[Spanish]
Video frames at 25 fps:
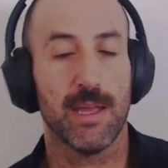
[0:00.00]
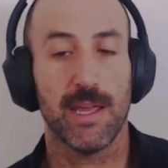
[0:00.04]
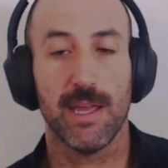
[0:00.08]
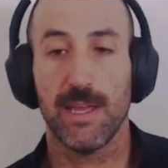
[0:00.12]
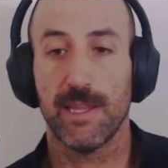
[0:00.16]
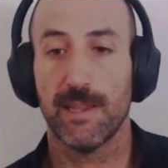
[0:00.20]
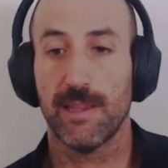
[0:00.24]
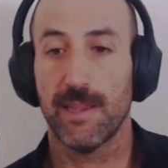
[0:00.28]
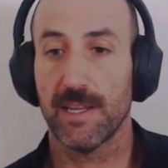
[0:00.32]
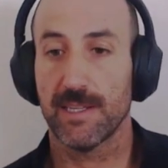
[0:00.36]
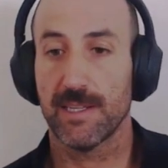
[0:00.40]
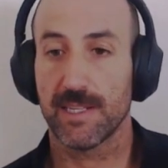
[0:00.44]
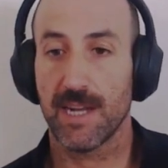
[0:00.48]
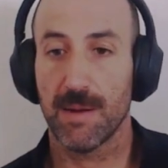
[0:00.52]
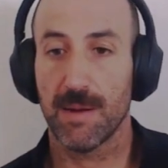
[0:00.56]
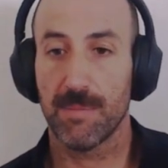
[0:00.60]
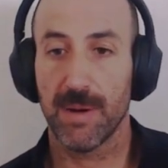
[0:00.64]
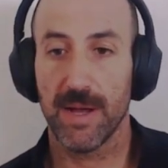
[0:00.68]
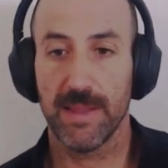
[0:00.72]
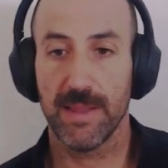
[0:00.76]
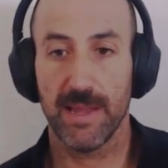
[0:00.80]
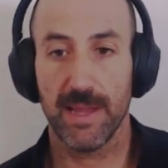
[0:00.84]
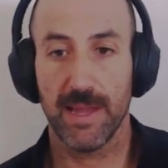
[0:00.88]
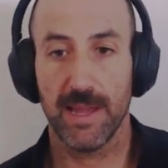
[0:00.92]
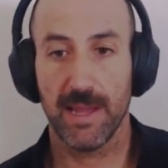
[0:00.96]
y te es
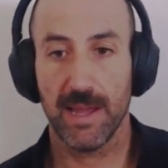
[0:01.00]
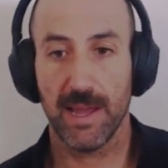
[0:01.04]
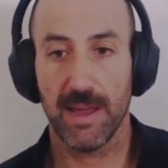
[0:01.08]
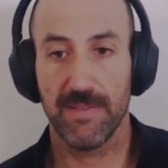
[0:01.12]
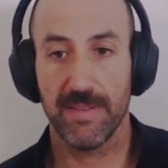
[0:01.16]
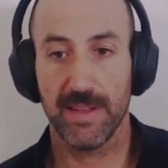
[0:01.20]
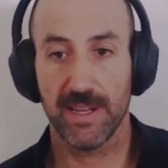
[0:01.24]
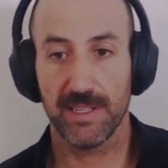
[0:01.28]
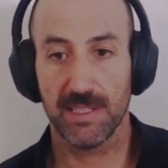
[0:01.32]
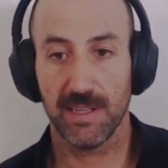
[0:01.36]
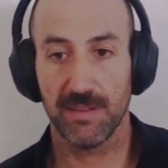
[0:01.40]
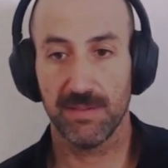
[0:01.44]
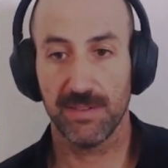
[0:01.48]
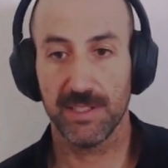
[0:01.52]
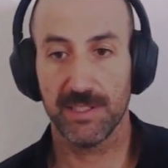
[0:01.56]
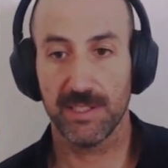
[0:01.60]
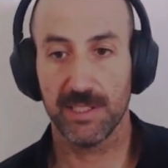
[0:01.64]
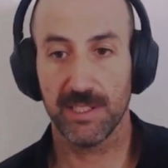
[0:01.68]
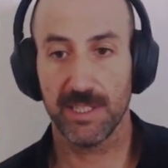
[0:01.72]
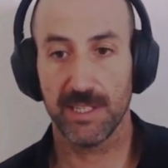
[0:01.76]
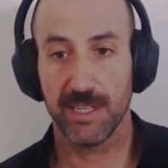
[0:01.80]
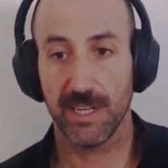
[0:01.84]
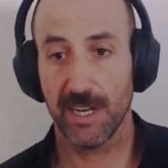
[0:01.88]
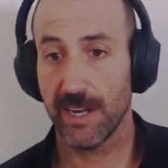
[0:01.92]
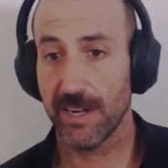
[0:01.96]
capaz de hacer ese
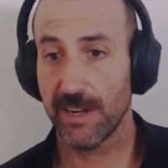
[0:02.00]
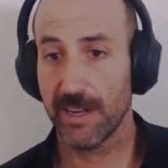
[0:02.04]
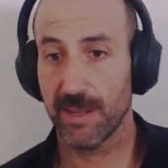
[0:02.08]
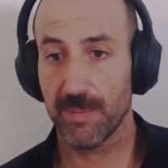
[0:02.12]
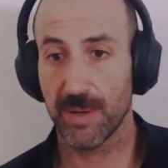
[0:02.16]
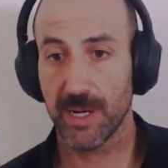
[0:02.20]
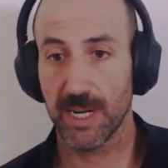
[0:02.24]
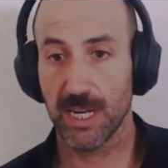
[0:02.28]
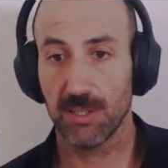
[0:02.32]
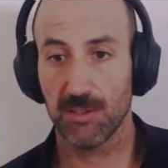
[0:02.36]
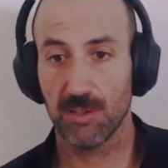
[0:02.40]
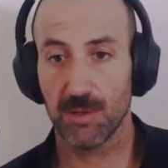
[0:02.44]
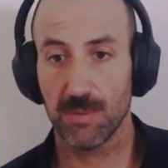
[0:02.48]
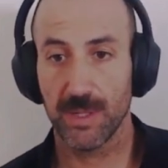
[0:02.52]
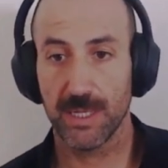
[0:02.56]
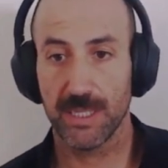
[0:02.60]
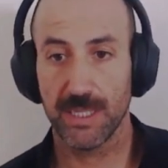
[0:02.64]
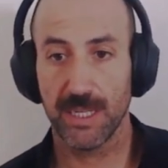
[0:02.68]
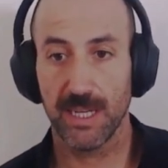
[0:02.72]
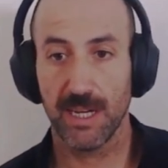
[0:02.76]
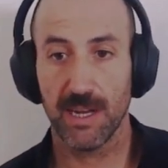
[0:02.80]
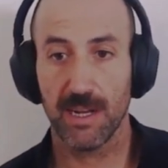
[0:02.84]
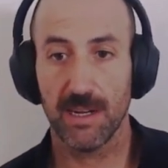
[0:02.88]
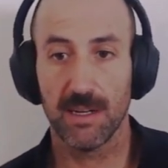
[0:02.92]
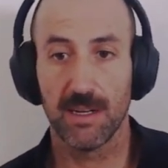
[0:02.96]
feature engineering de manera
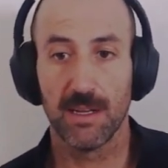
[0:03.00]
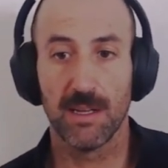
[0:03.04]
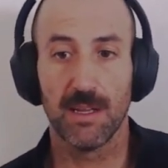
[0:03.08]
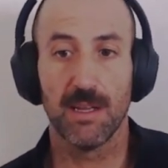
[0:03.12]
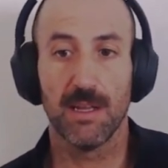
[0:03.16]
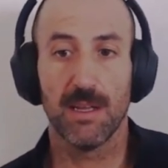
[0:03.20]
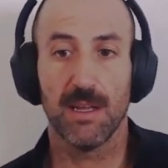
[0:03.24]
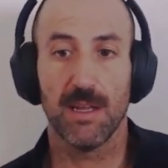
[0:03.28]
automática.